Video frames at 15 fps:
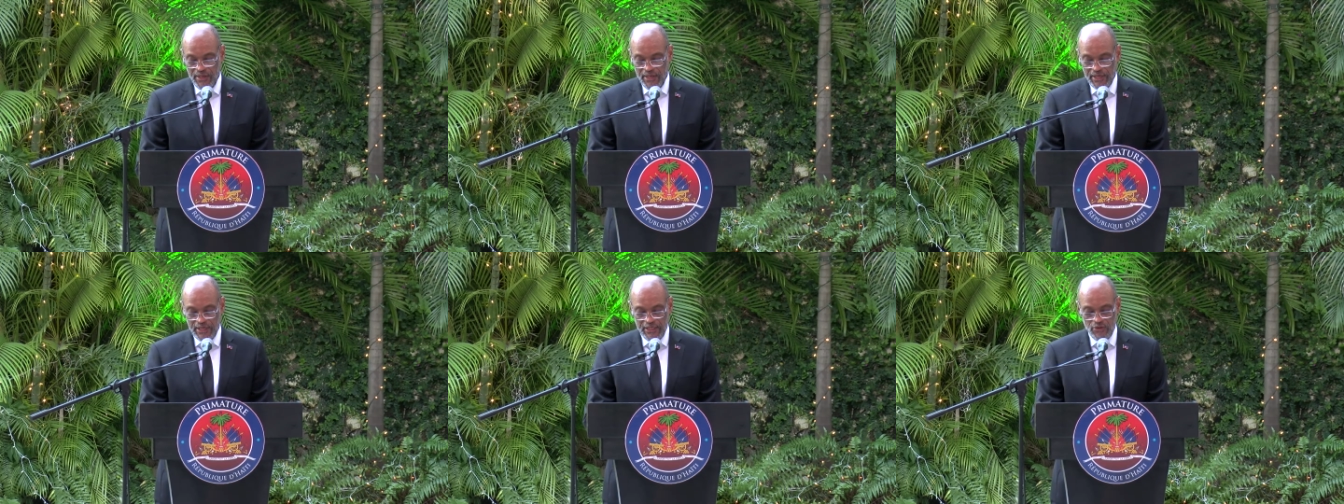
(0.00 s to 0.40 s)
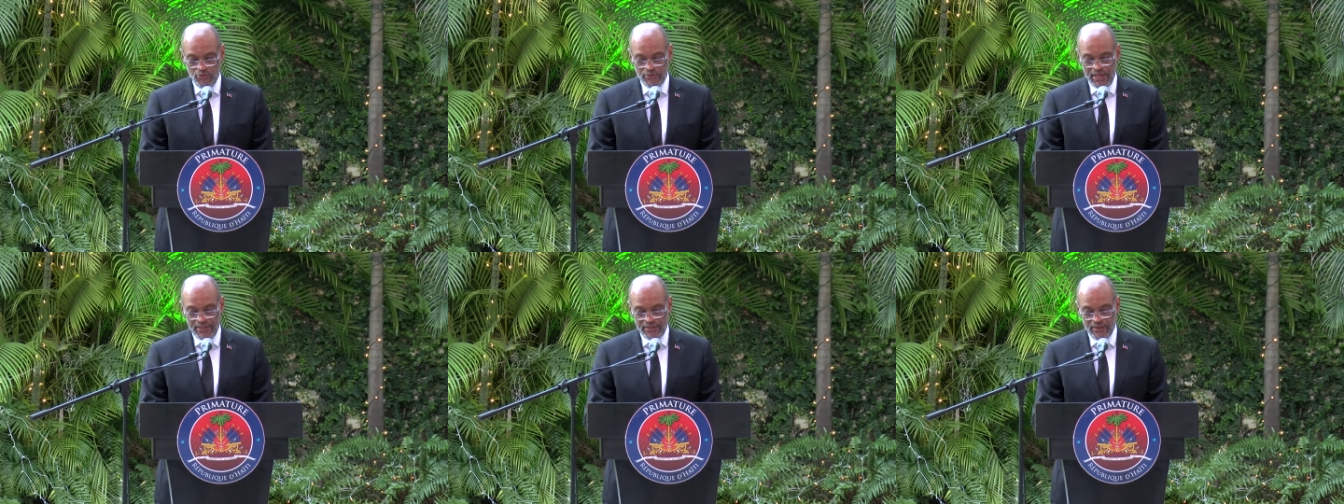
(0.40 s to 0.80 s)
qui nous
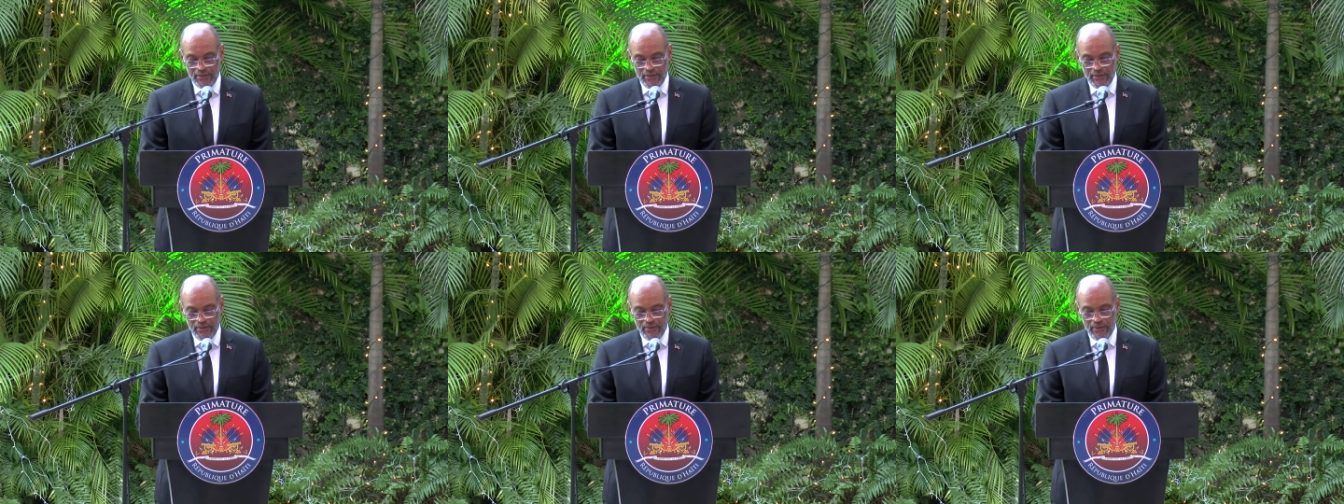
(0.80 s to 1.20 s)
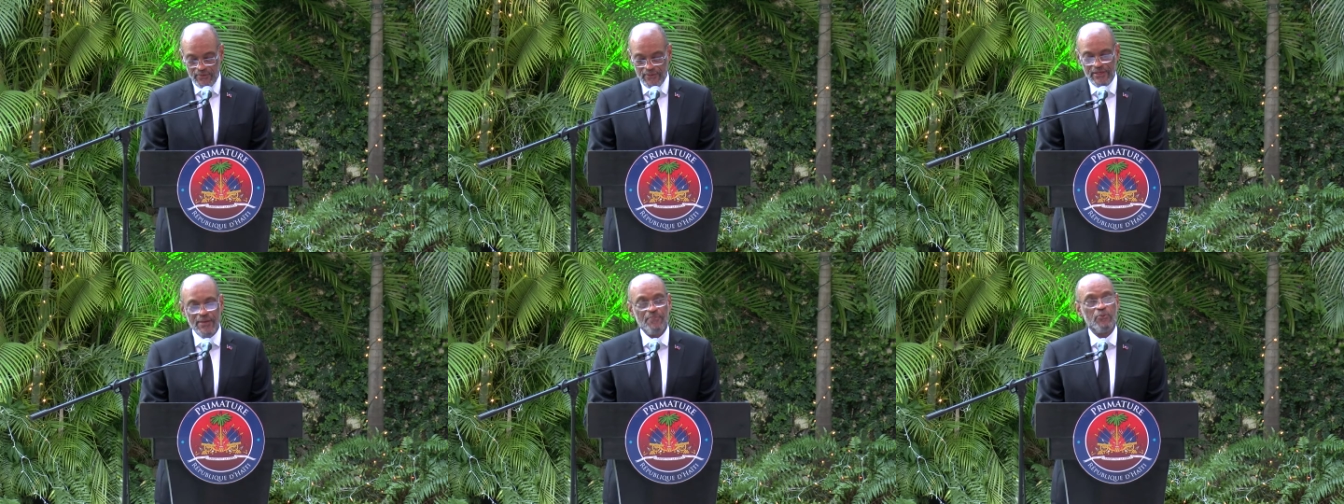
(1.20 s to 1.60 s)
attendent dans
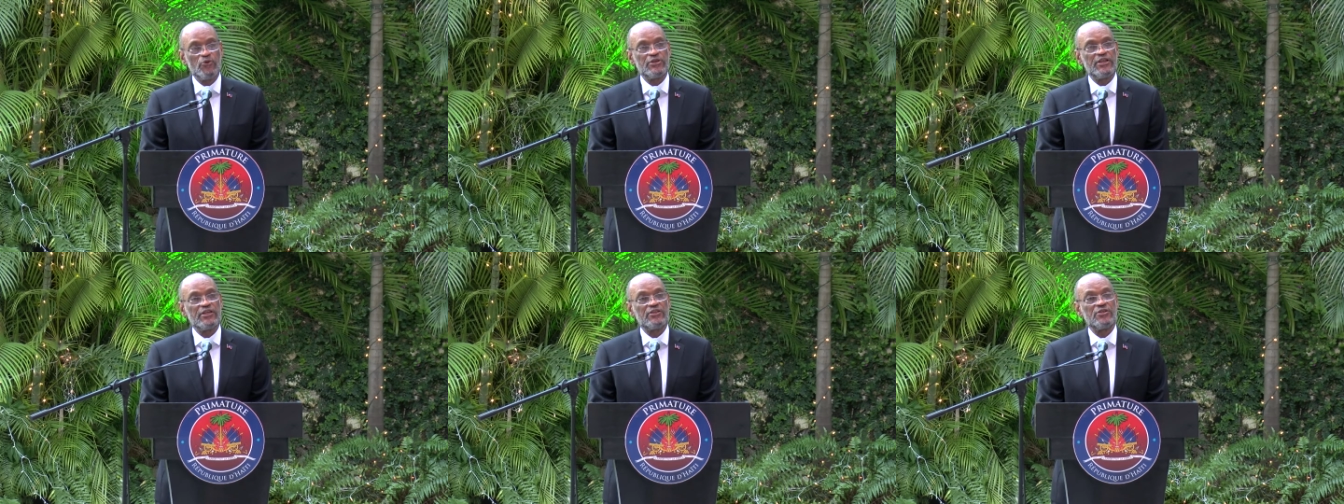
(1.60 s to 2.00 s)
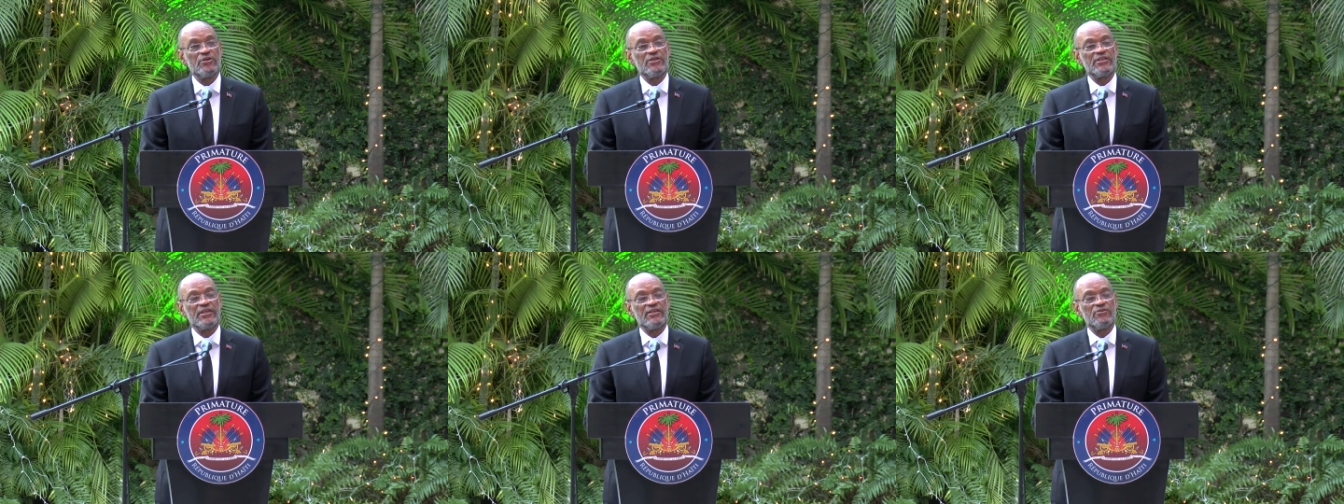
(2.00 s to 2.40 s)
les
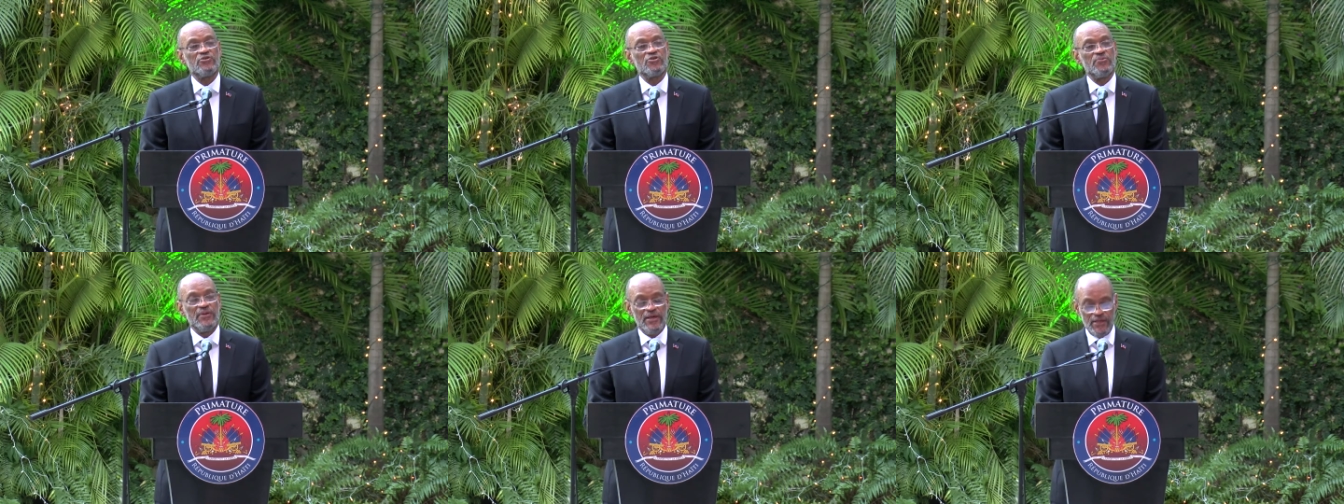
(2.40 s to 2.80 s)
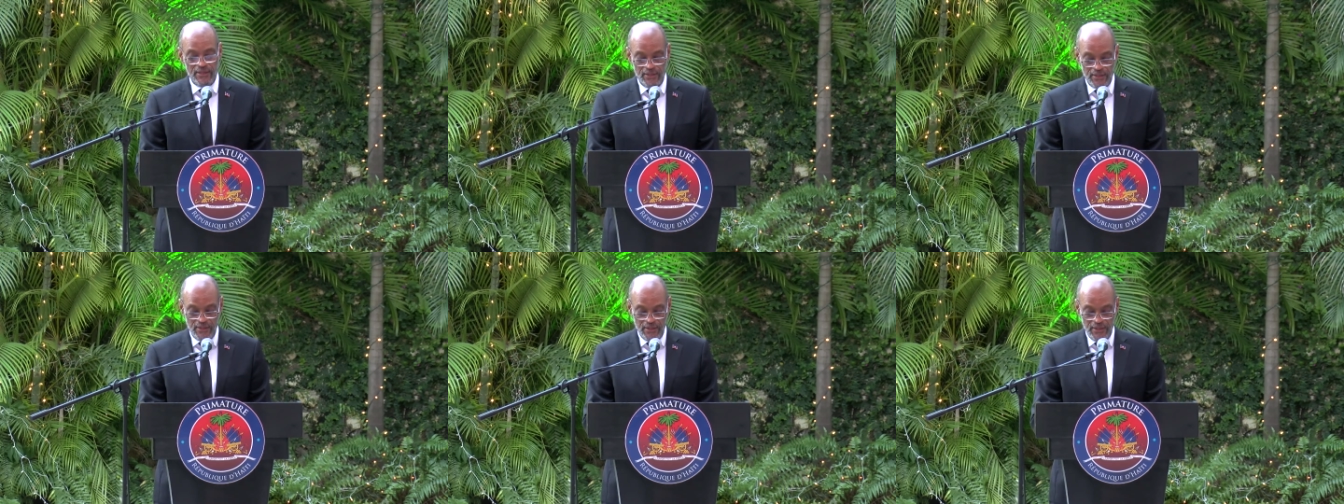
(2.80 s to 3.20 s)
prochaines
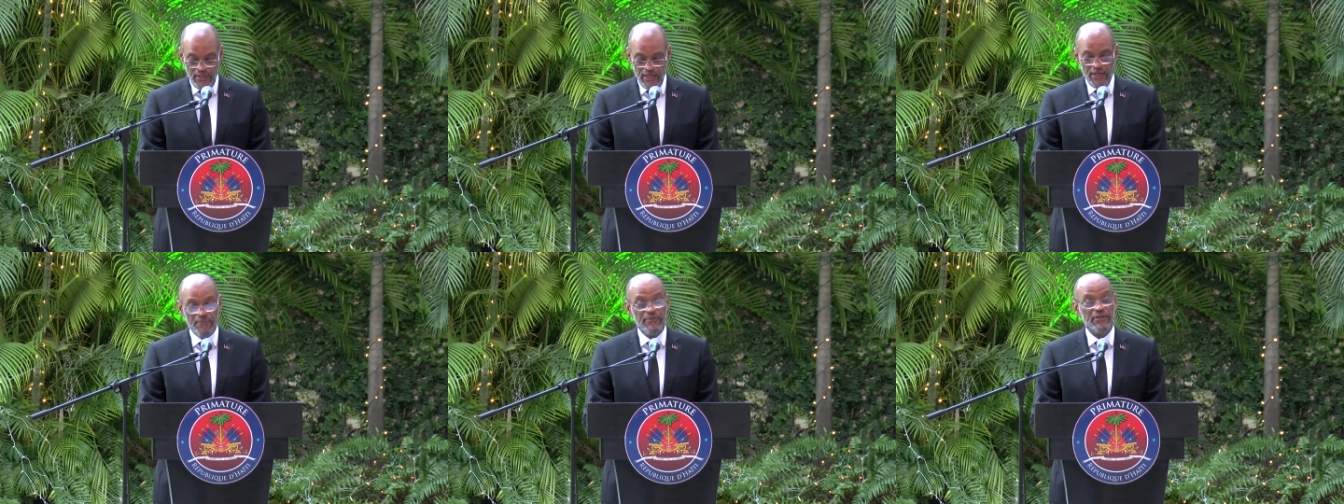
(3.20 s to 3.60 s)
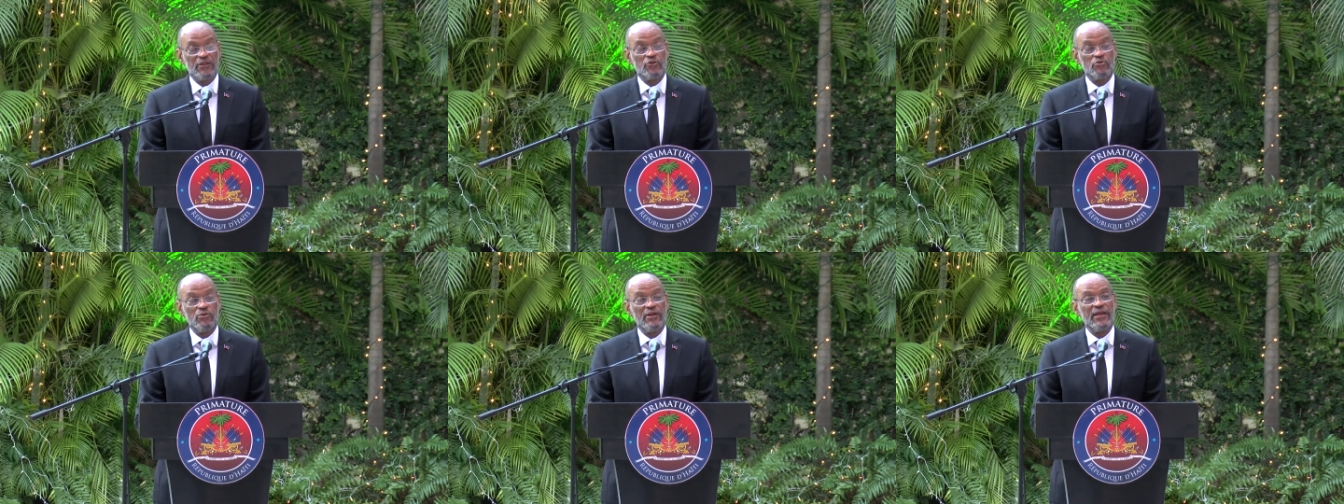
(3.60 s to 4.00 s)
semaines et pendant
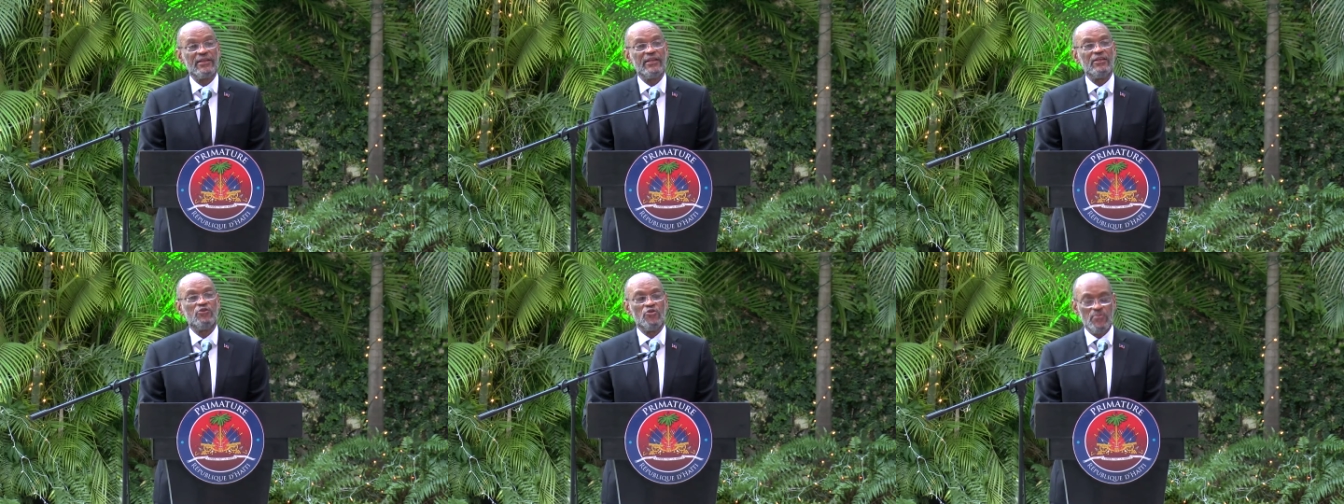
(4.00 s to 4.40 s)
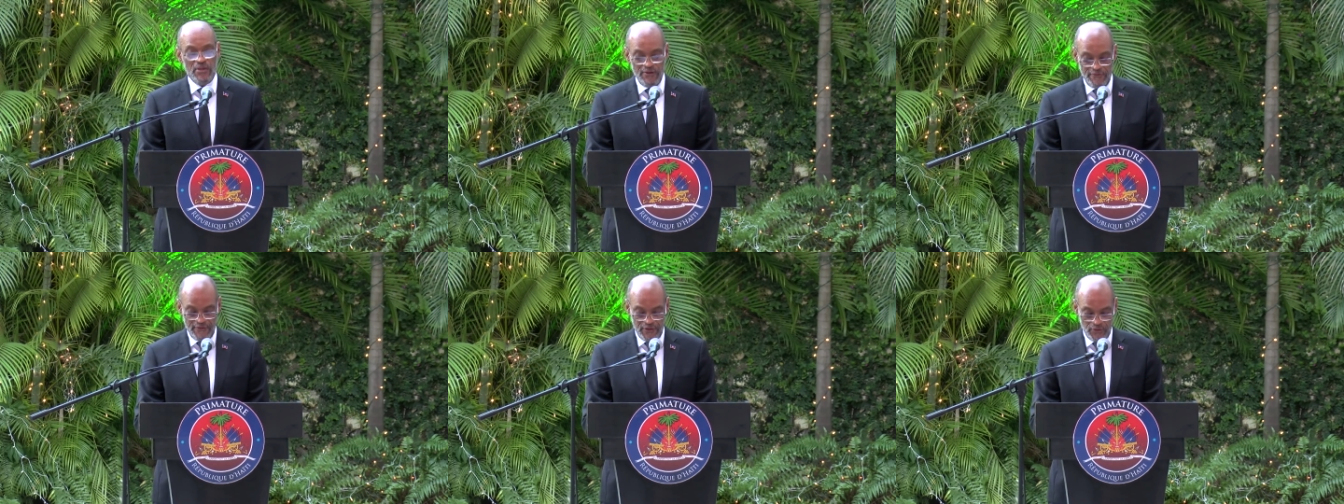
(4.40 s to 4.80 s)
toute l'année
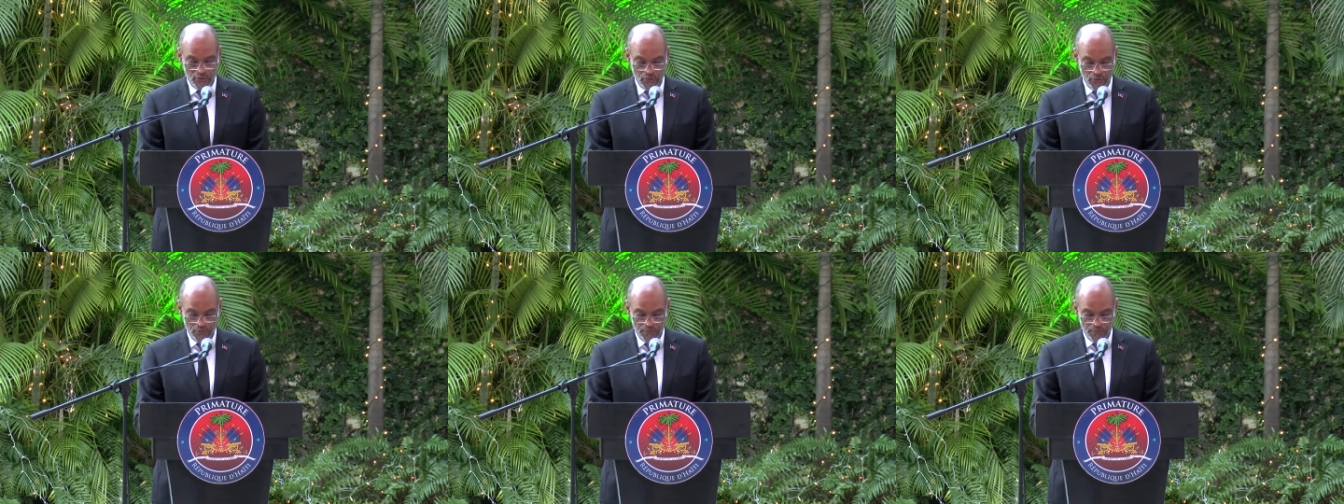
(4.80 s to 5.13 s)
2022.